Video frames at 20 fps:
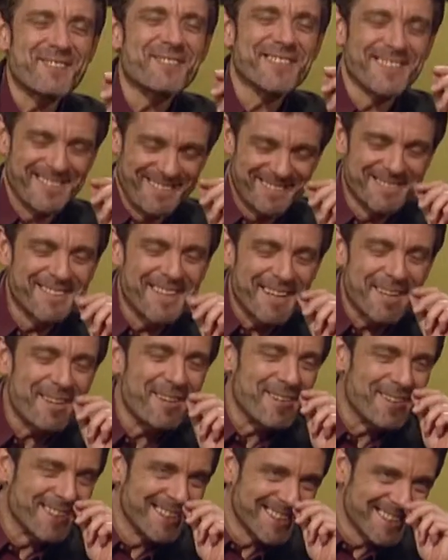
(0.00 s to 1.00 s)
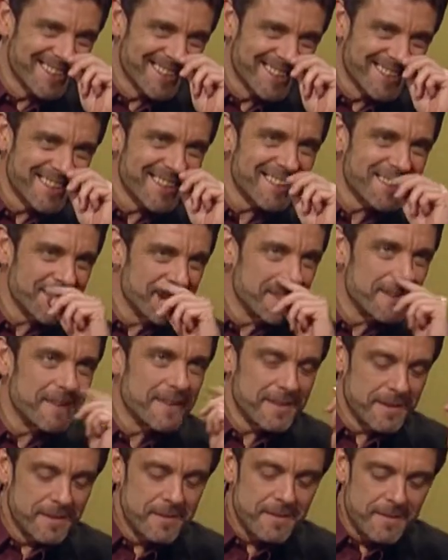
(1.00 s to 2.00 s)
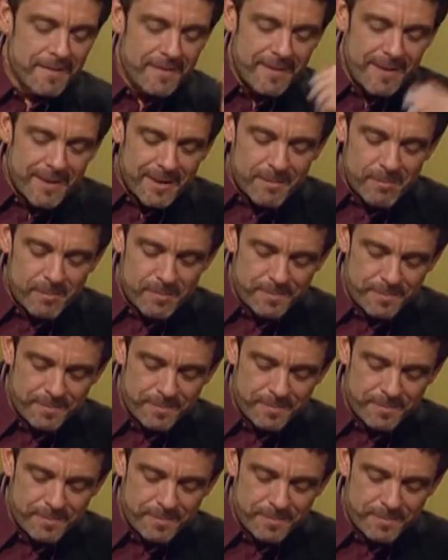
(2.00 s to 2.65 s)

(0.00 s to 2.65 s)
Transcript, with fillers: veux être un génie, euh, mais euh,